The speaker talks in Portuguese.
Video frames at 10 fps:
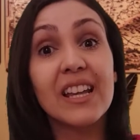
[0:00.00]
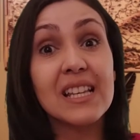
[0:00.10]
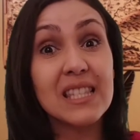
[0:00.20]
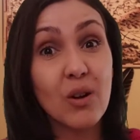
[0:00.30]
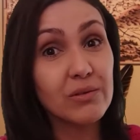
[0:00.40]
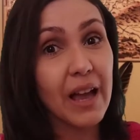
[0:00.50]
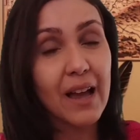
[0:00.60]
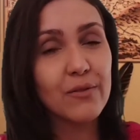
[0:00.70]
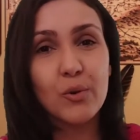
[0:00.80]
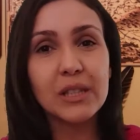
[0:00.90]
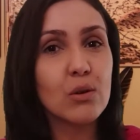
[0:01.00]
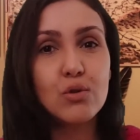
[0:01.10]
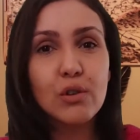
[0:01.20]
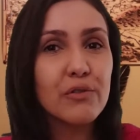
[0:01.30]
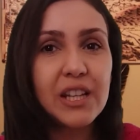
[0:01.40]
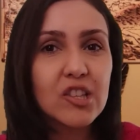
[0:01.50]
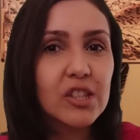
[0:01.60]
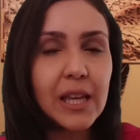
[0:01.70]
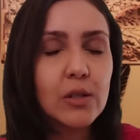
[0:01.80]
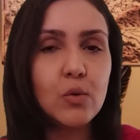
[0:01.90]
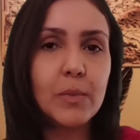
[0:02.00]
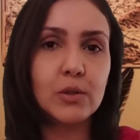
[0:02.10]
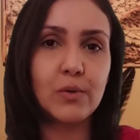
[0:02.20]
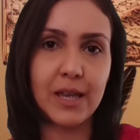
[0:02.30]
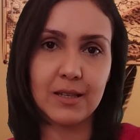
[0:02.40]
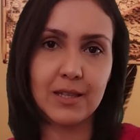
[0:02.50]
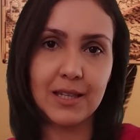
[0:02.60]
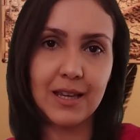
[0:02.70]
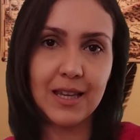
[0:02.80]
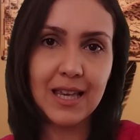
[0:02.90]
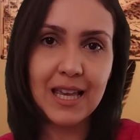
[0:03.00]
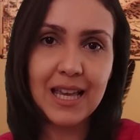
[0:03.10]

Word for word: era saudável e não sofria de nenhuma doença.